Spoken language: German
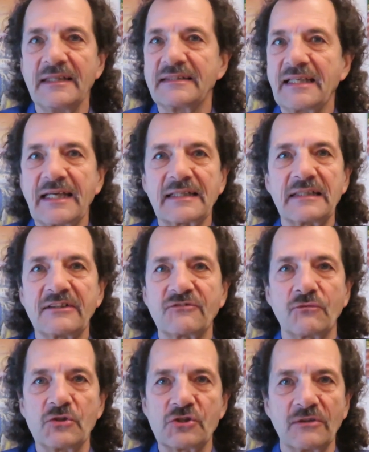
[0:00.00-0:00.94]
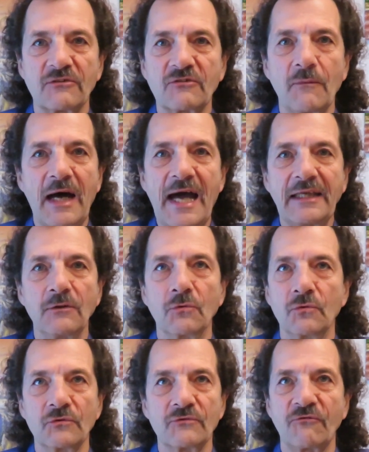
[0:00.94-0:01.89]
Täglich zwischen zwei
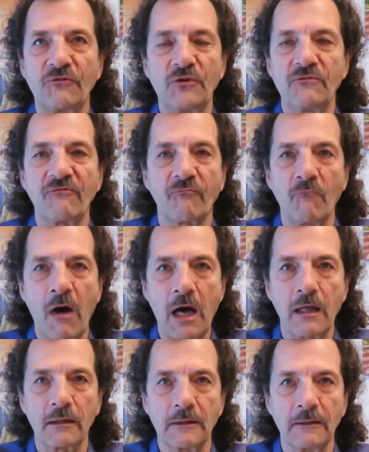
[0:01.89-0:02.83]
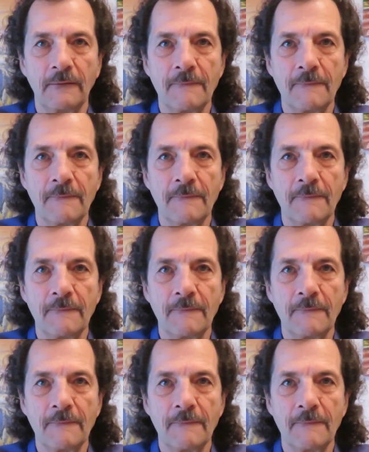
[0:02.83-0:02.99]
und fünf Mal.